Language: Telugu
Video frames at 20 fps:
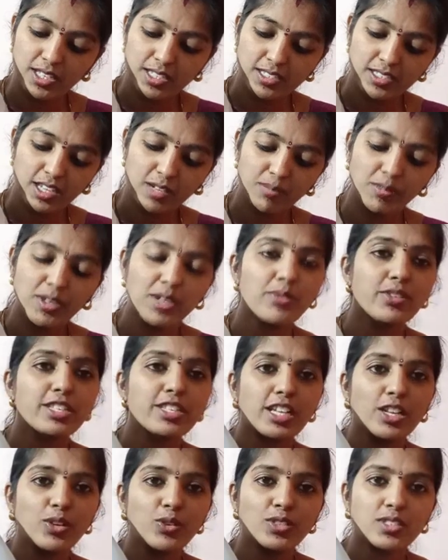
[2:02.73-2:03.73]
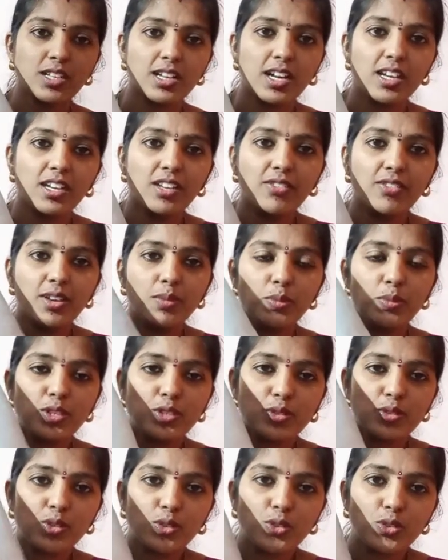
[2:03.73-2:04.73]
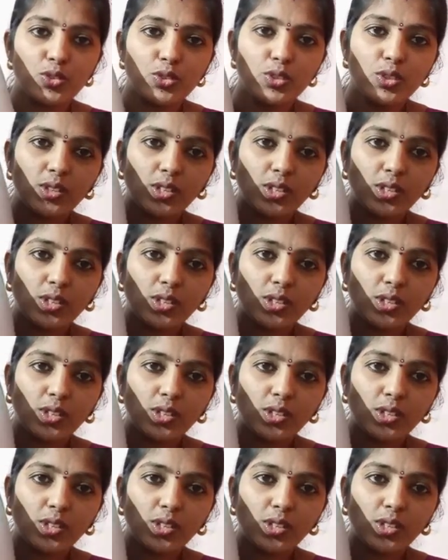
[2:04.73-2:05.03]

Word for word: ఇచ్చారు మనం స్లీవ్స్ కానీ వేపించుకోవచ్చు